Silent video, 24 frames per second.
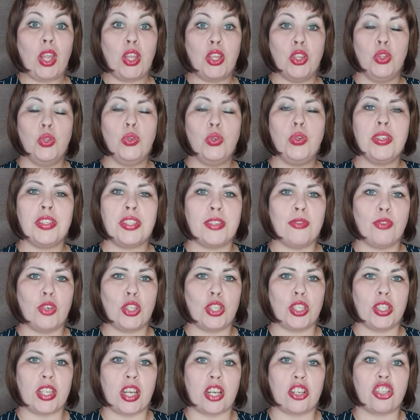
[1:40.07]
Ну и
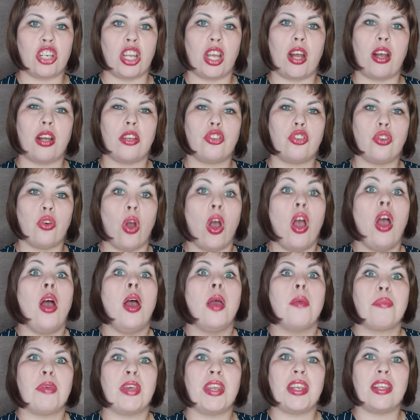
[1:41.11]
сегодня также я хочу
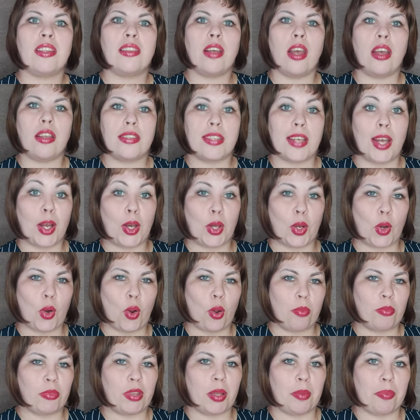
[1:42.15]
передать
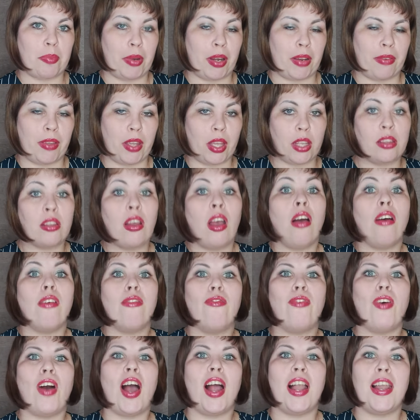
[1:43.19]
огромный привет
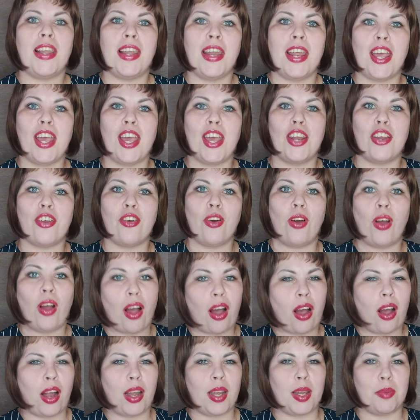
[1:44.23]
Валерию
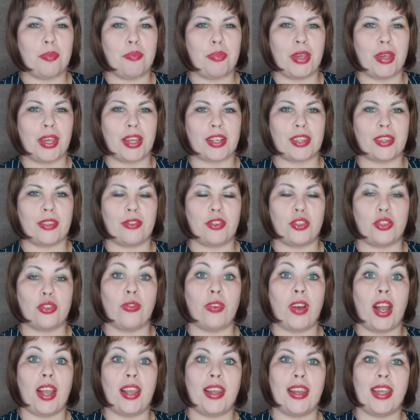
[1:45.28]
Альбертовичу.
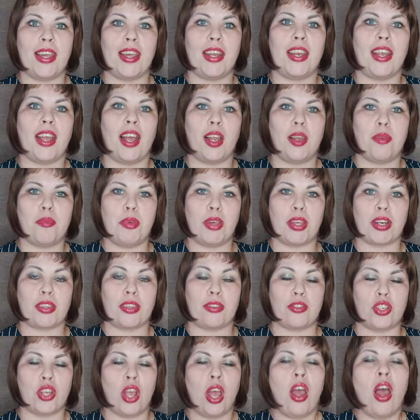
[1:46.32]
Валерий
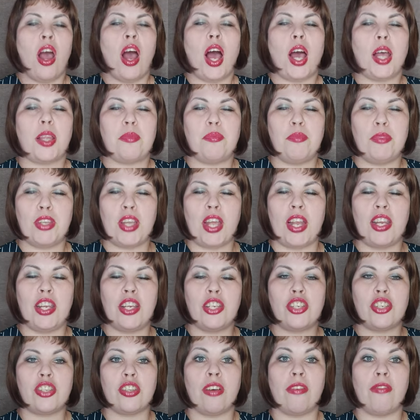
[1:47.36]
Альбертович, от меня
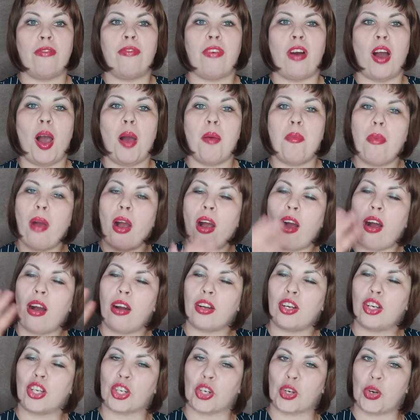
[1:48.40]
лично вам
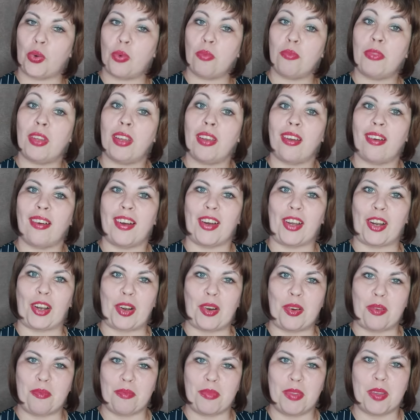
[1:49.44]

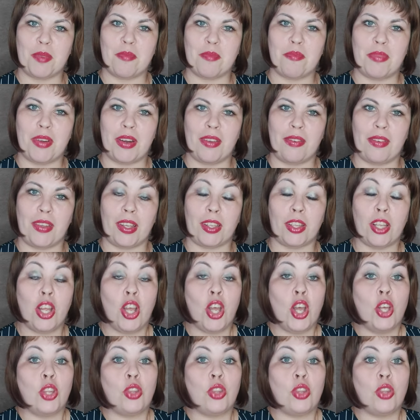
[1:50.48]
огромный-огромный привет.